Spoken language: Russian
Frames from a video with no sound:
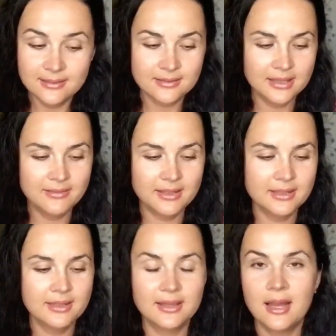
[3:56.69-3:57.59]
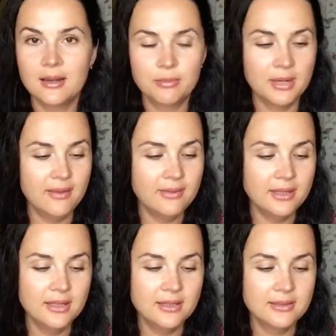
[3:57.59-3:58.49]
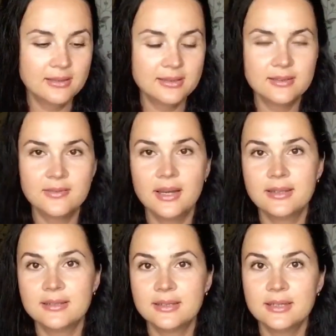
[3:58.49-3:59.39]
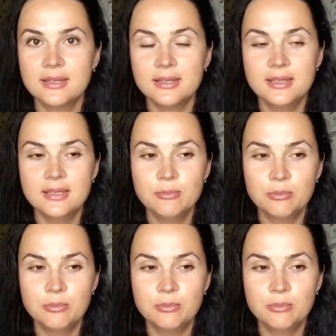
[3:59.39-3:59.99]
наверное, так правильно называется, и